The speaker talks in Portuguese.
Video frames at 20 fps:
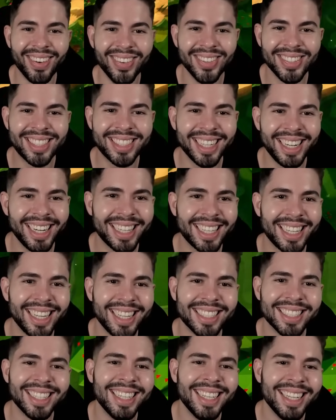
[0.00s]
Com
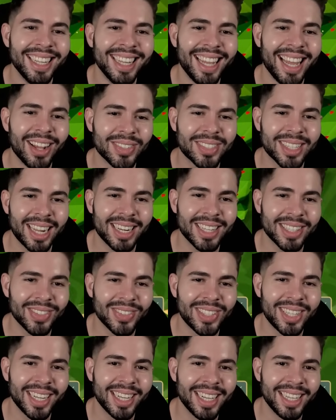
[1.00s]
certeza. É, os caras já
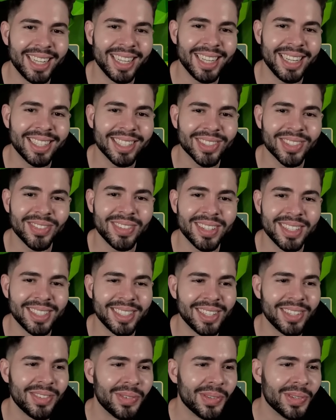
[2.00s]
estão chegando aí, já estão
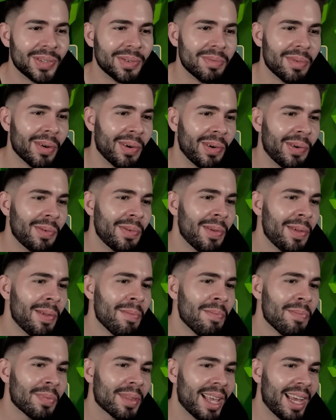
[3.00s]
fazendo, muito bom.
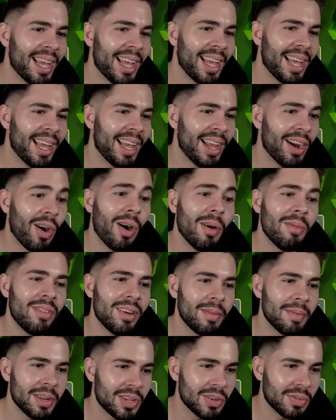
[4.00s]
É,
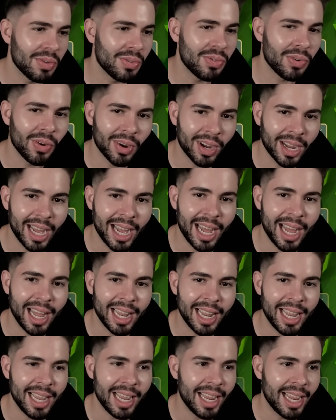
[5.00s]
obviamente eu vou
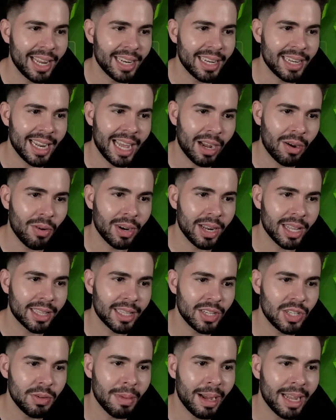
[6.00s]
focar é, na
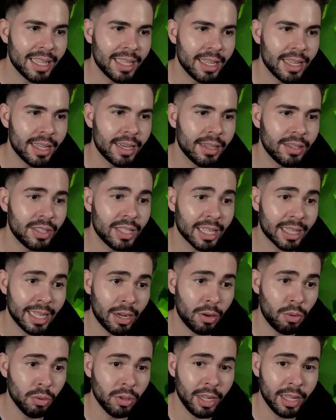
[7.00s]
coleta de madeira, já
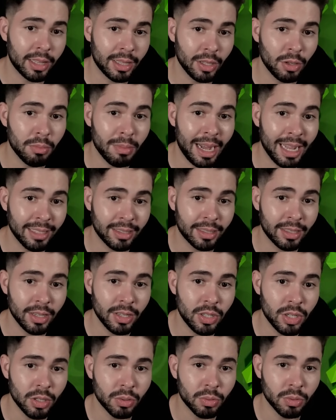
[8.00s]
está coletando
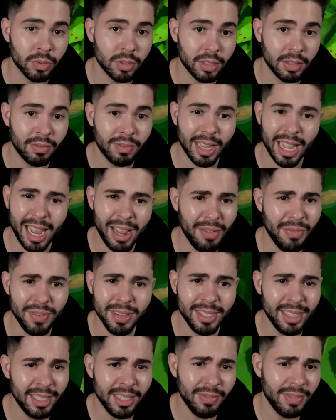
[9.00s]
bastante, inclusive. A
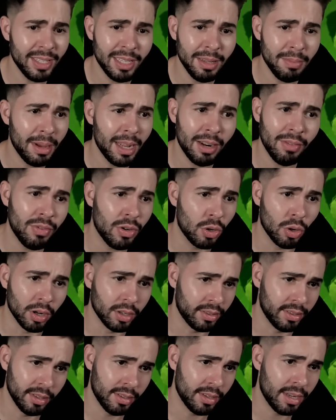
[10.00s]
eficiência vai ser
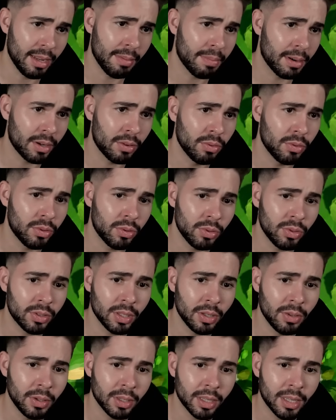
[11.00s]
maravilhosa, né, para
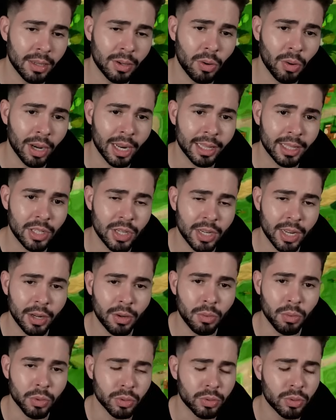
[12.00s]
construção aqui, coleta de
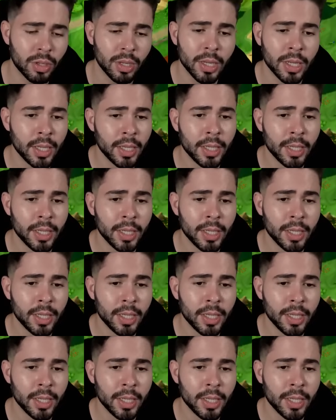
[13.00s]
recursos.